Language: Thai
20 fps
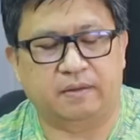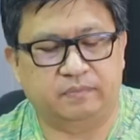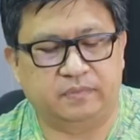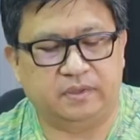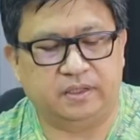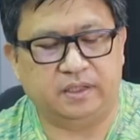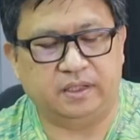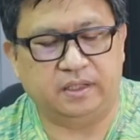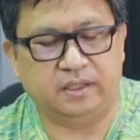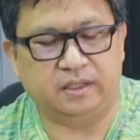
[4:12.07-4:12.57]
ครับ
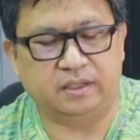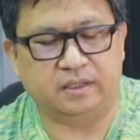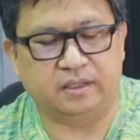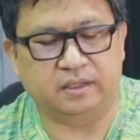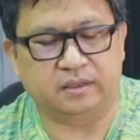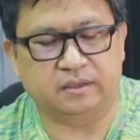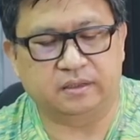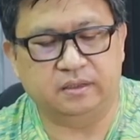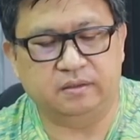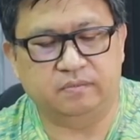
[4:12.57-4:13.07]
ที่
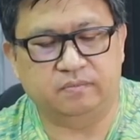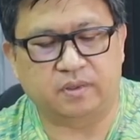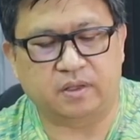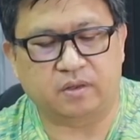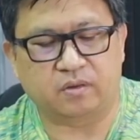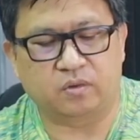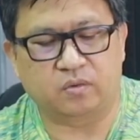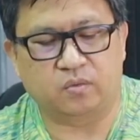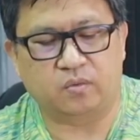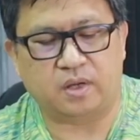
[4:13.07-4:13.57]
เกิดขึ้นป
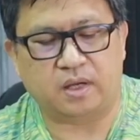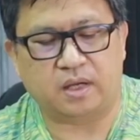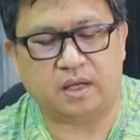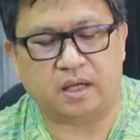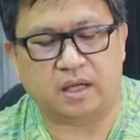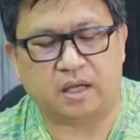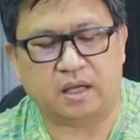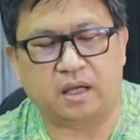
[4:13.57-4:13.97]
รากฏว่า